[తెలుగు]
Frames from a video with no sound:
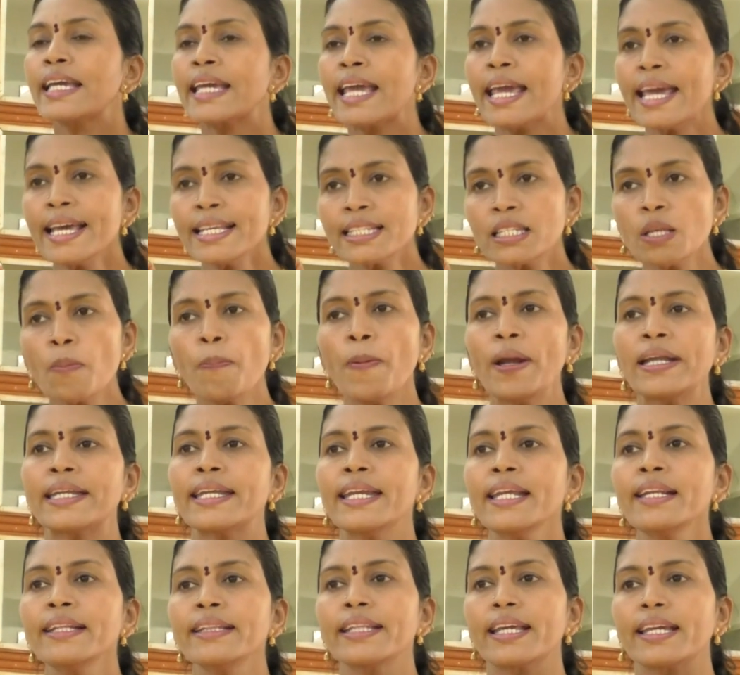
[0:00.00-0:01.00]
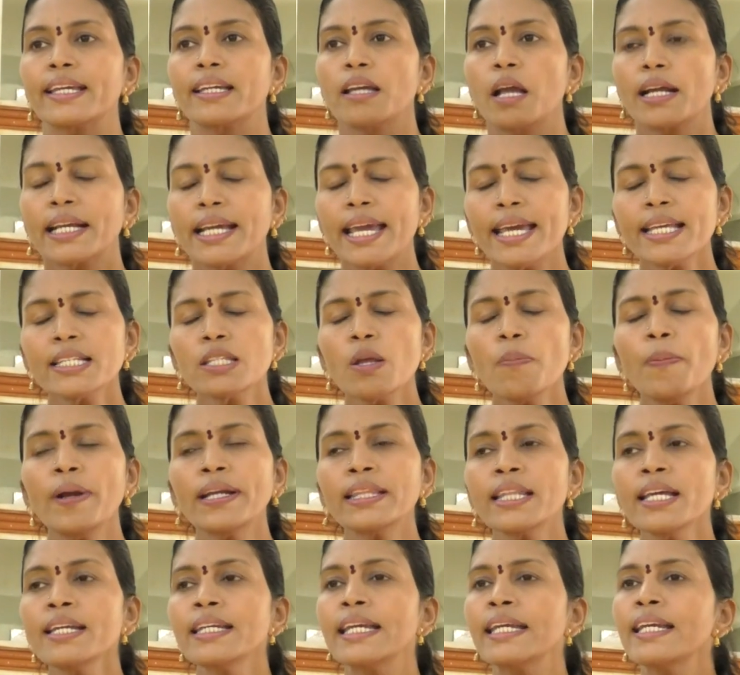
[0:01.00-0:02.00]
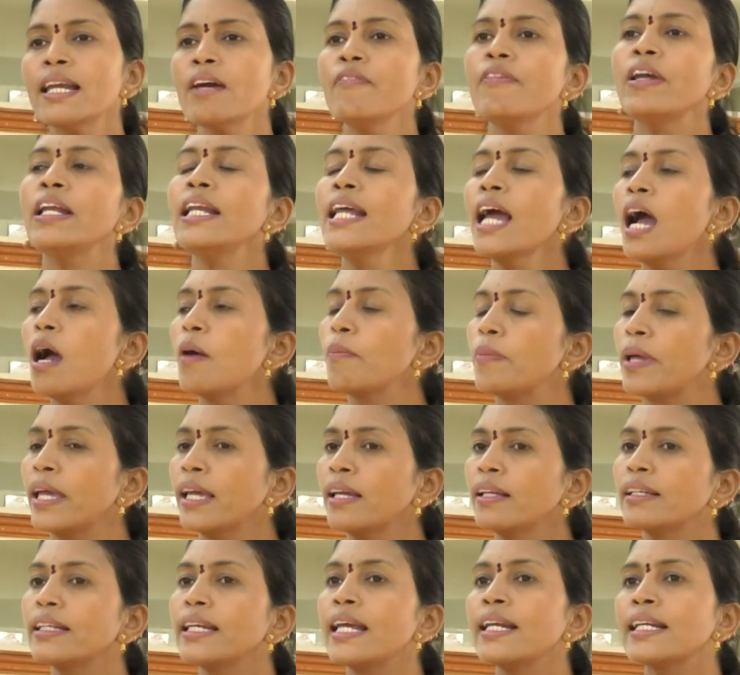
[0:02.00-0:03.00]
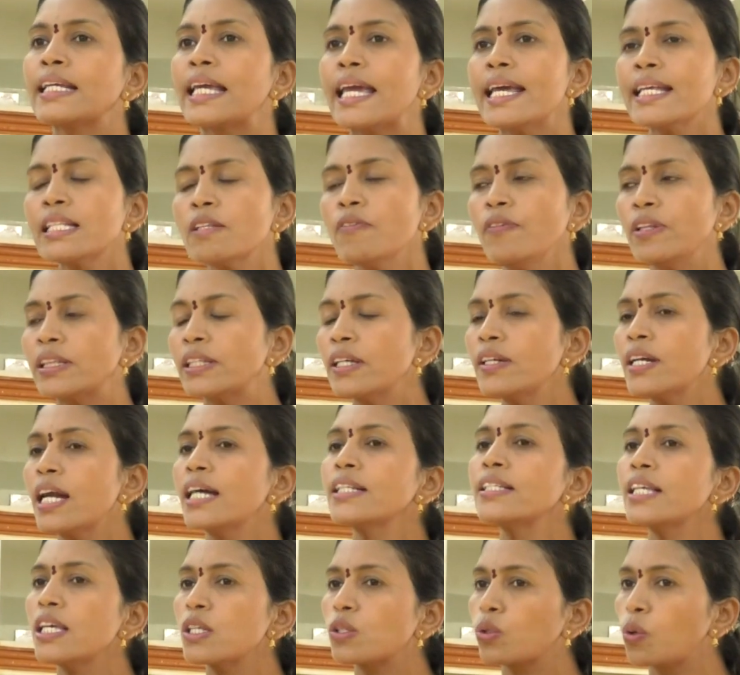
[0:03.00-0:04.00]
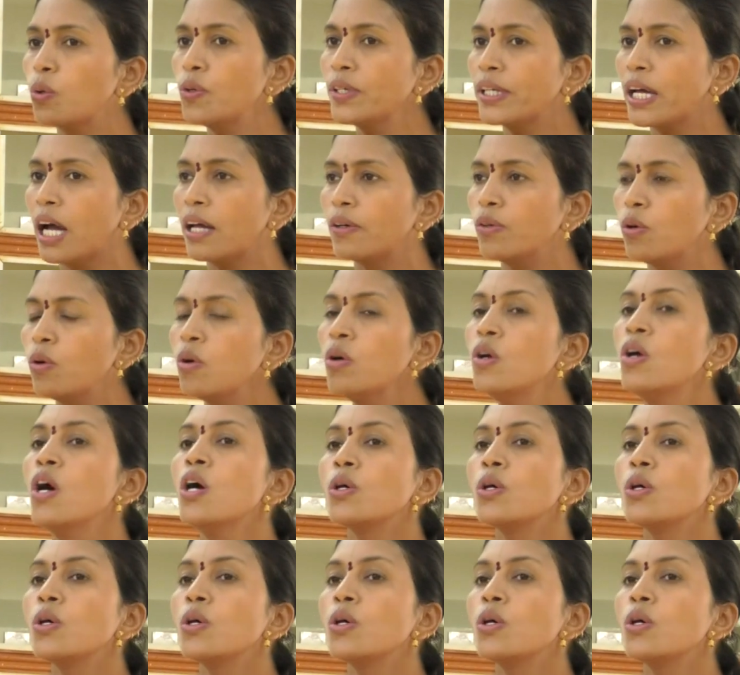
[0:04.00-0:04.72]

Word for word: కేసు పెట్టింది కేసు పెడితే నిన్న వెళ్ళి ఆమె నేను కేసు విత్డ్రా చేసుకుంటాను